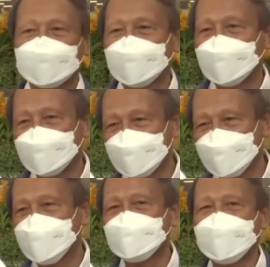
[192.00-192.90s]
เพราะถ้าเรายั
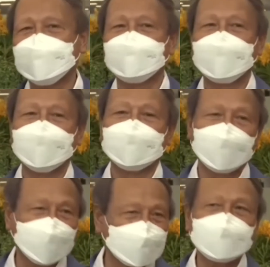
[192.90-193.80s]
งไม่ได้ไปที่ปารีส
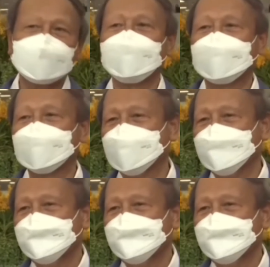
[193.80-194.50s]
เราก็ต้องฝัน